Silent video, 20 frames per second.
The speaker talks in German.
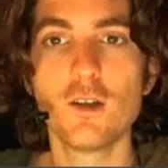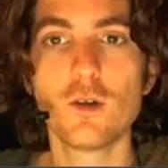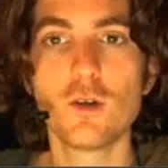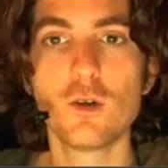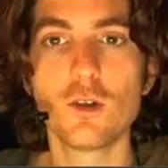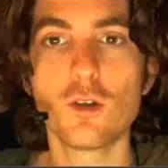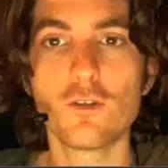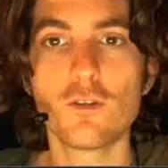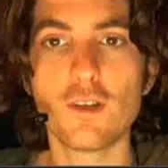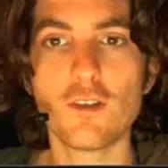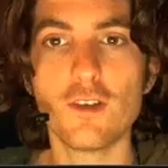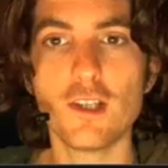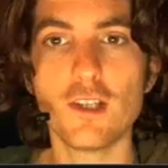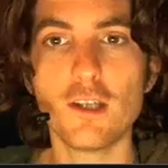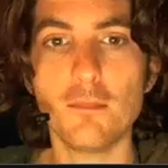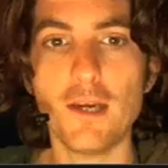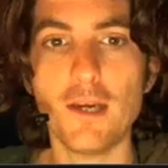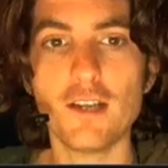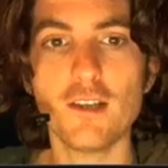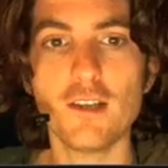Und was wir hier
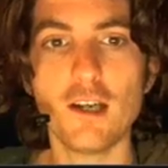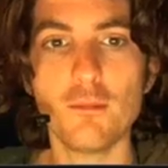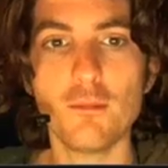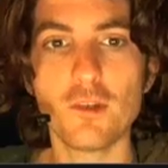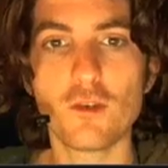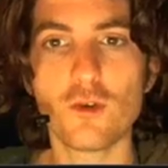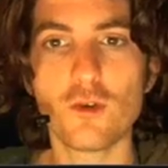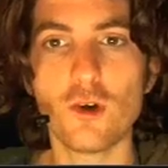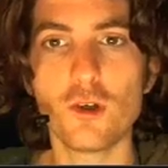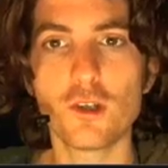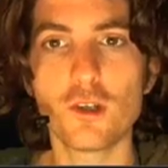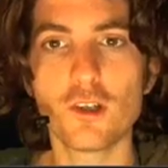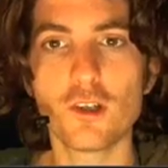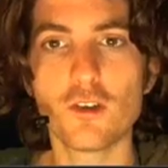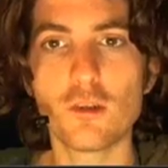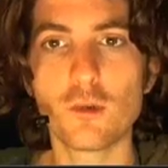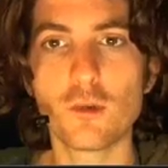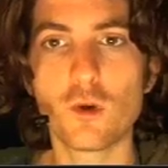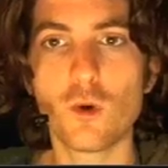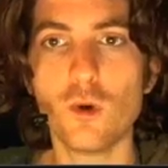gemacht haben, ist folgendes.
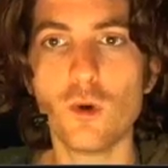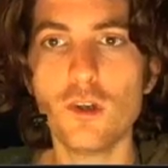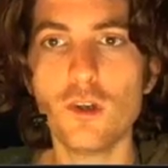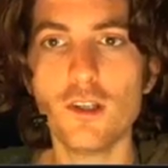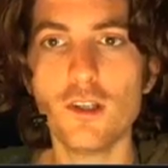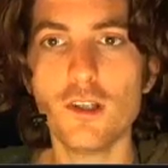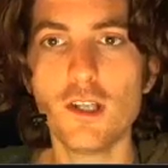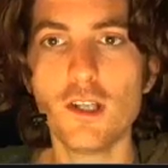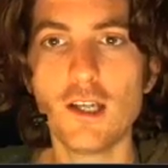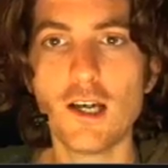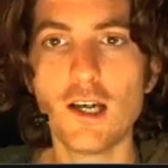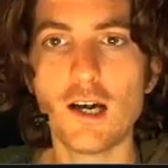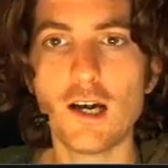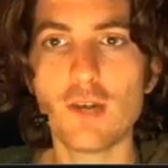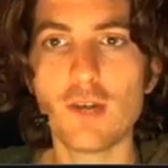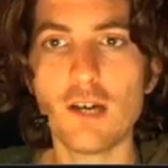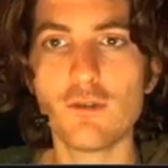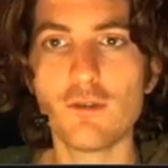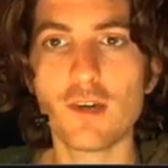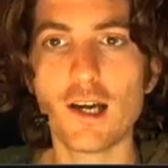Im Grunde haben
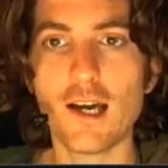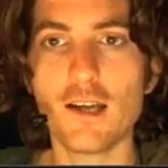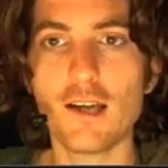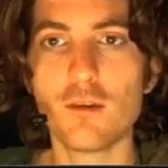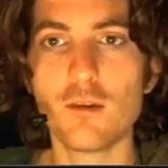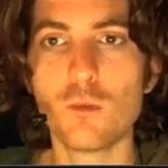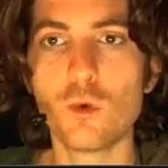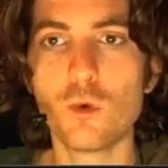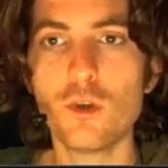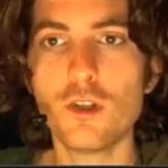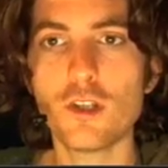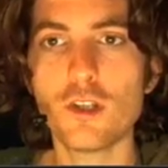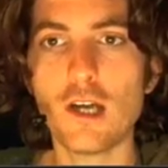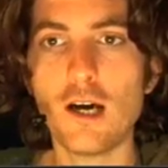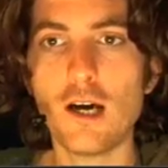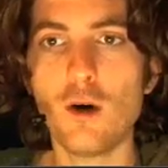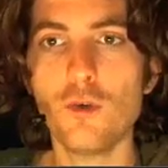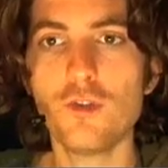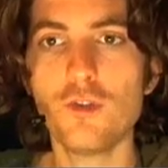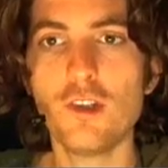wir einfach einen Mund
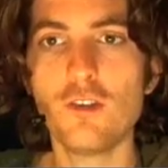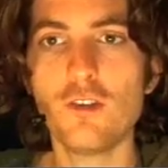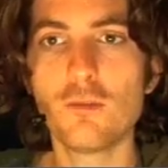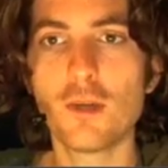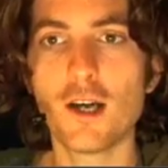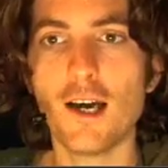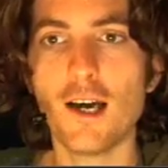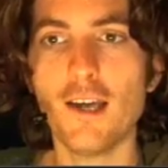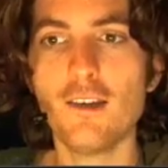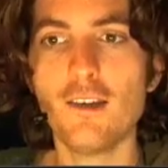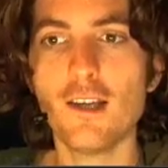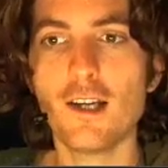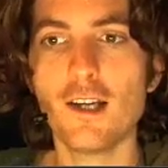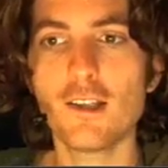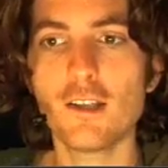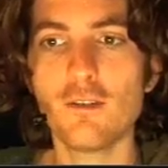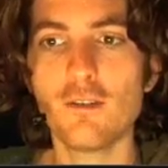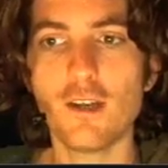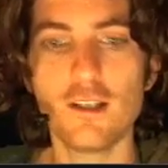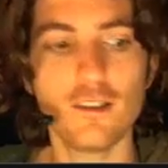auf diesen Bereich
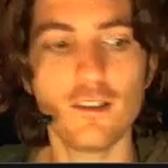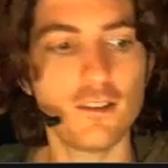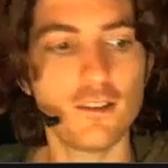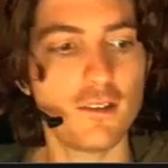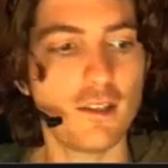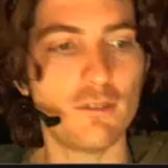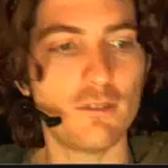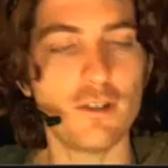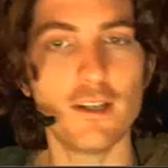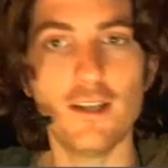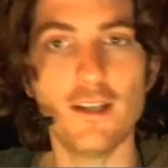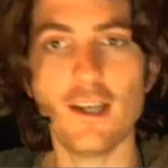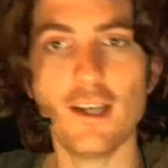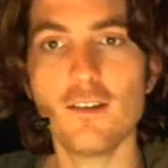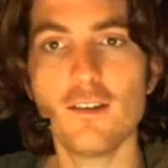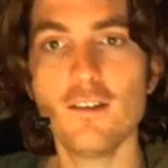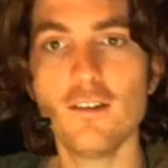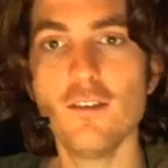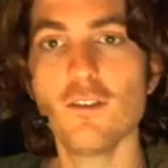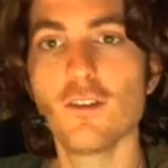angewendet, der
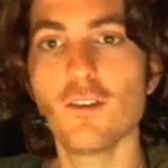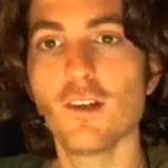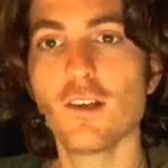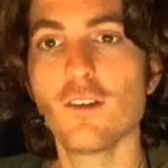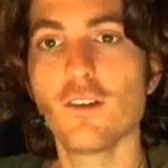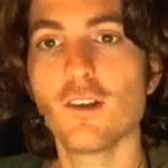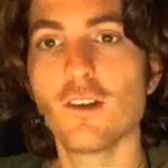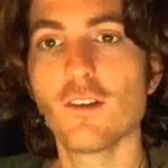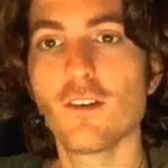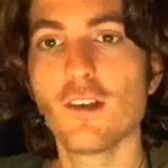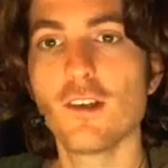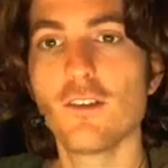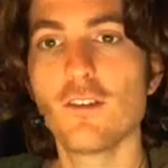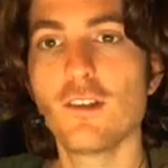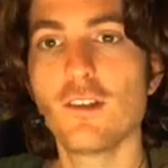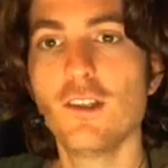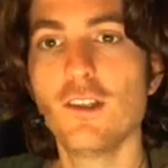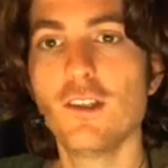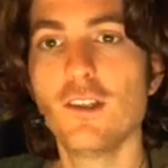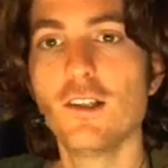verdeckt ist. Ja, also das heißt,
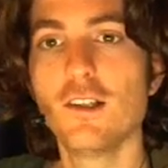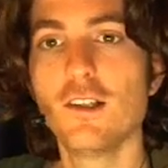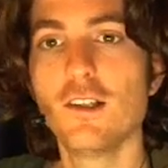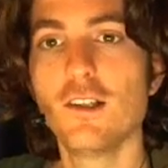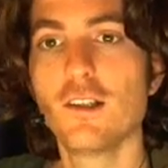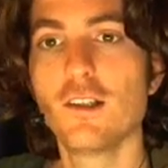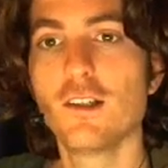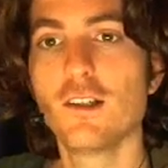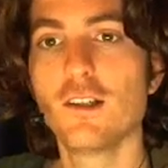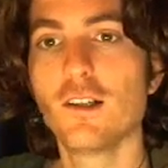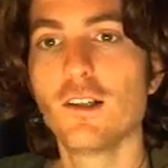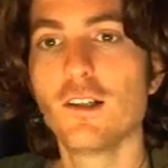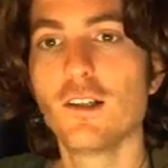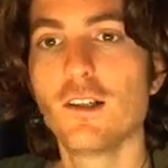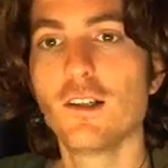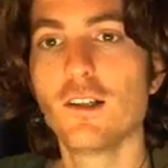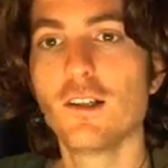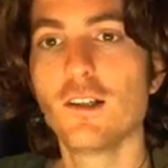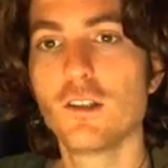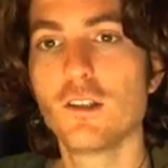hier äh,
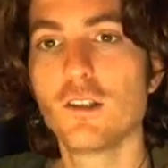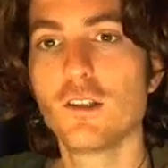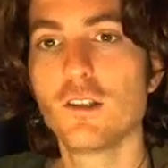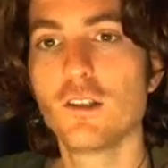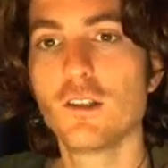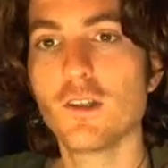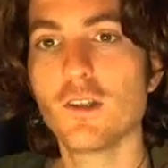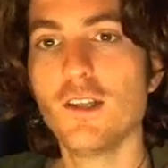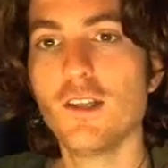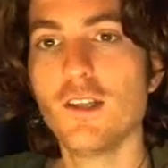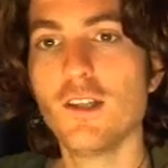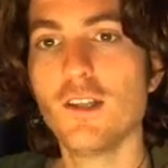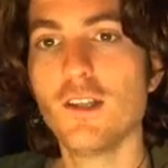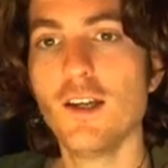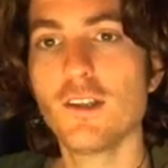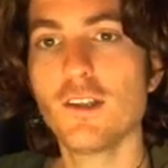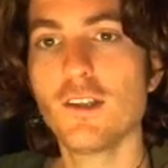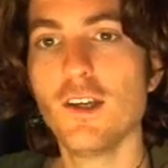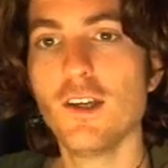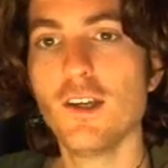spricht der
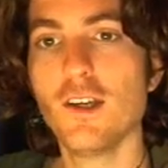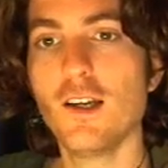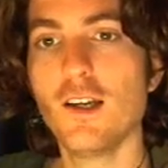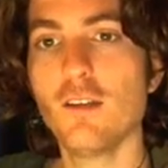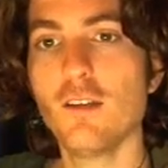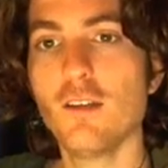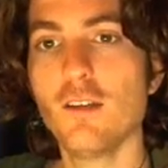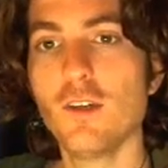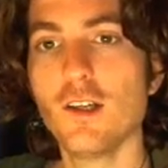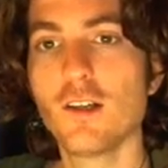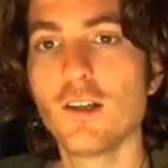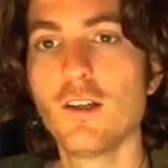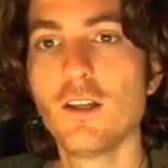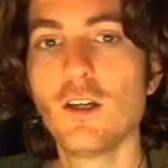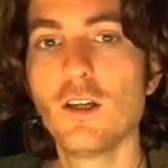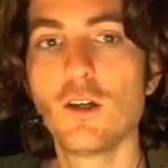kleine Kerl einfach.